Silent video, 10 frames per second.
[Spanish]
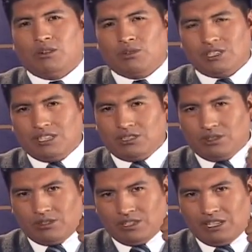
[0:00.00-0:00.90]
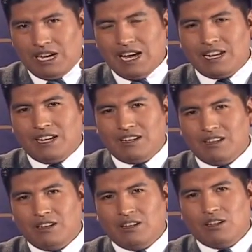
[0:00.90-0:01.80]
Jurisdicción ordinaria,
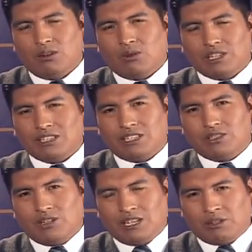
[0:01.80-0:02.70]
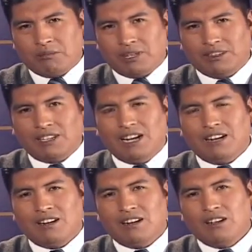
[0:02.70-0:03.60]
jurisdicción
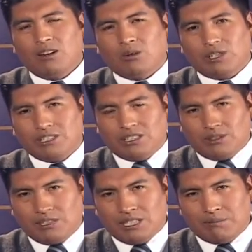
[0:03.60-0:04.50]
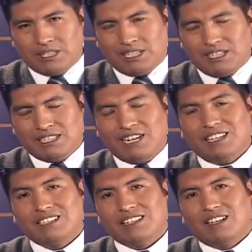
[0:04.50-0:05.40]
agroambiental, jurisdicciones
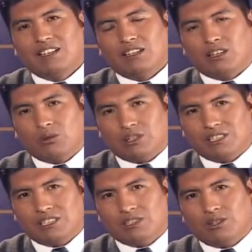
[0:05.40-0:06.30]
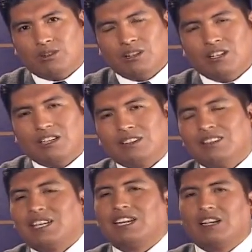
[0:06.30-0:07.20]
especializadas y jurisdicción
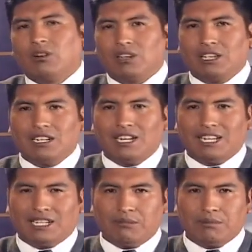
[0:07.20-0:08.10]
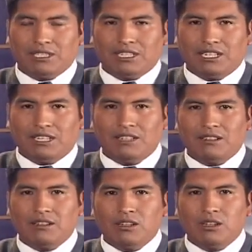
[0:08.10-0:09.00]
indígena originaria campesina,
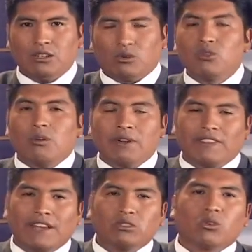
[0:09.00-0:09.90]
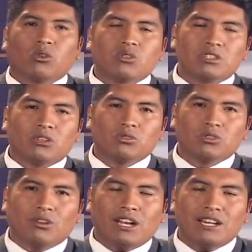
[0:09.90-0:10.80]
cuyo mandato
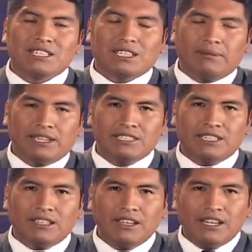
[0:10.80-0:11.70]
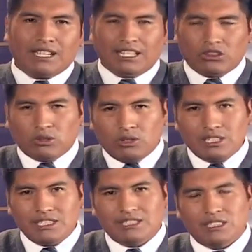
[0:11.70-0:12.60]
constitucional establece que
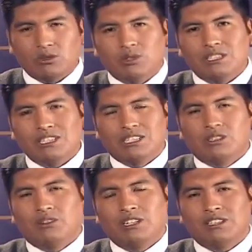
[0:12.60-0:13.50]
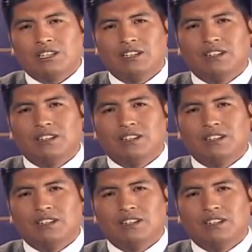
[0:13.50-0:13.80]
todas estas jurisdicciones